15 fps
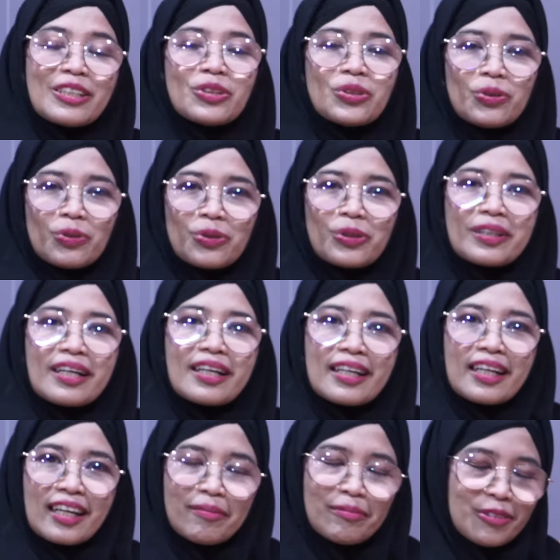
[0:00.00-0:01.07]
Syukur
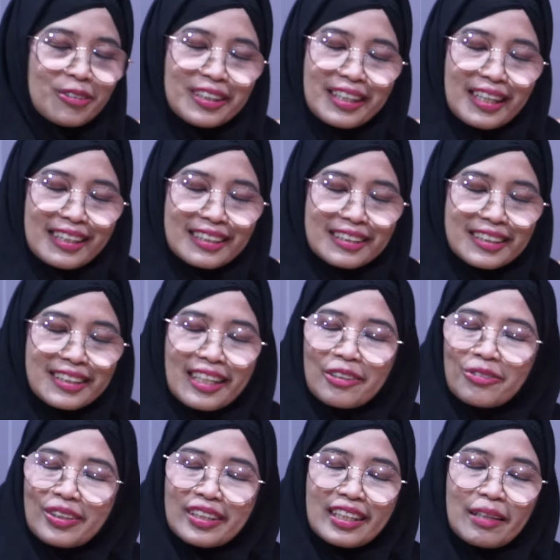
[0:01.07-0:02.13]
Alhamdulillah selalu